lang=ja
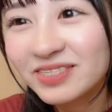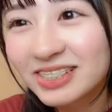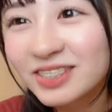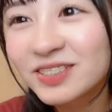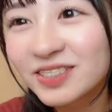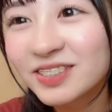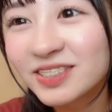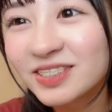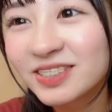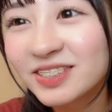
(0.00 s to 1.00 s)
そうそう
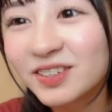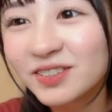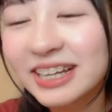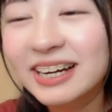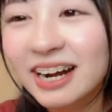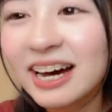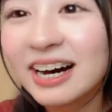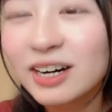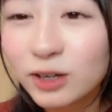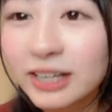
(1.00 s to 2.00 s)
そうそうだか
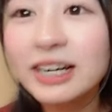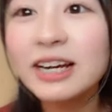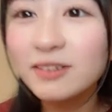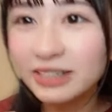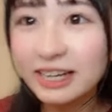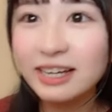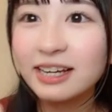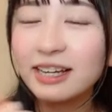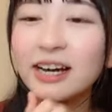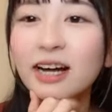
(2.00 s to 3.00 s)
らこれからはね
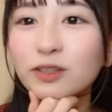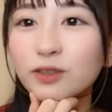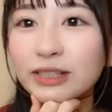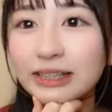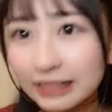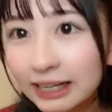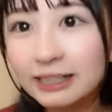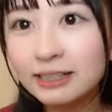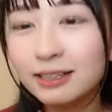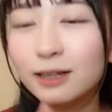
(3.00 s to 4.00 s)
あの一
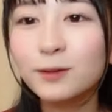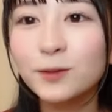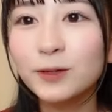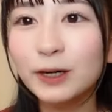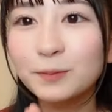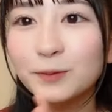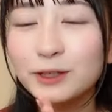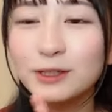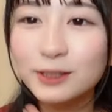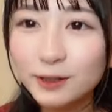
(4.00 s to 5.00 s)
旦学校がもう
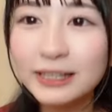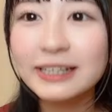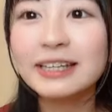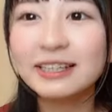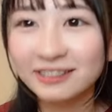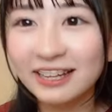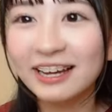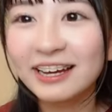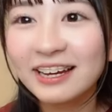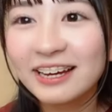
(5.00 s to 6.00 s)
卒業できたの
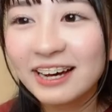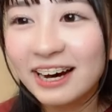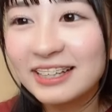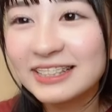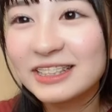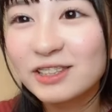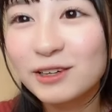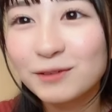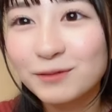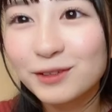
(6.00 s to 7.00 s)
で配信と
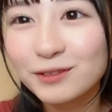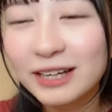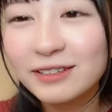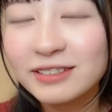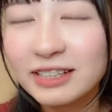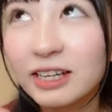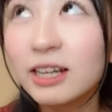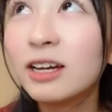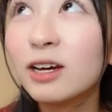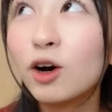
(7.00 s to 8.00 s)
かもこんな風に
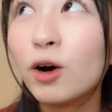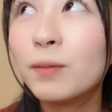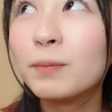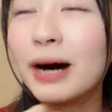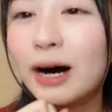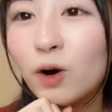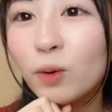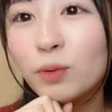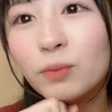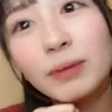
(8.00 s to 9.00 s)
ねまあ
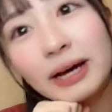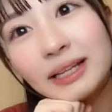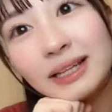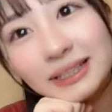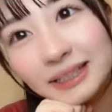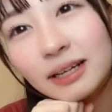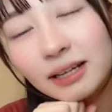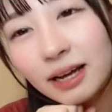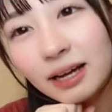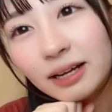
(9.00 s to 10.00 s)
ほぼ毎日か
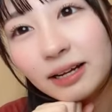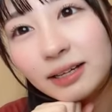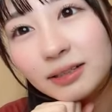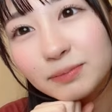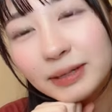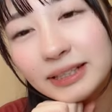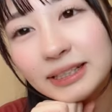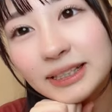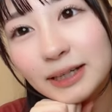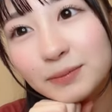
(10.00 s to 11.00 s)
な毎
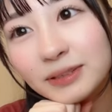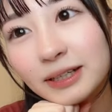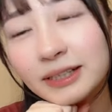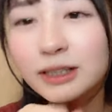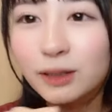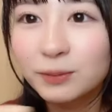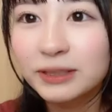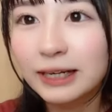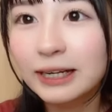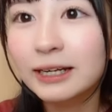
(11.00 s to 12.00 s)
日は難しいかも
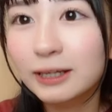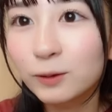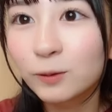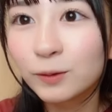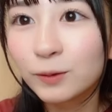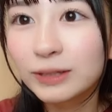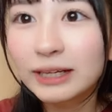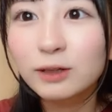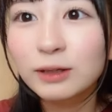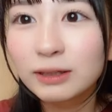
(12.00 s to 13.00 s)
しれないけどで
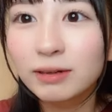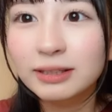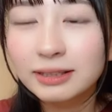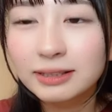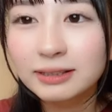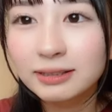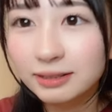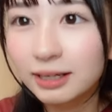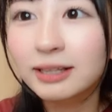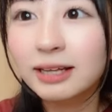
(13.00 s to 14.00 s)
きる日は
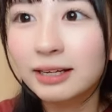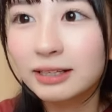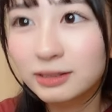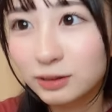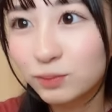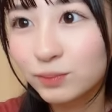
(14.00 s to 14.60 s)
やりたいです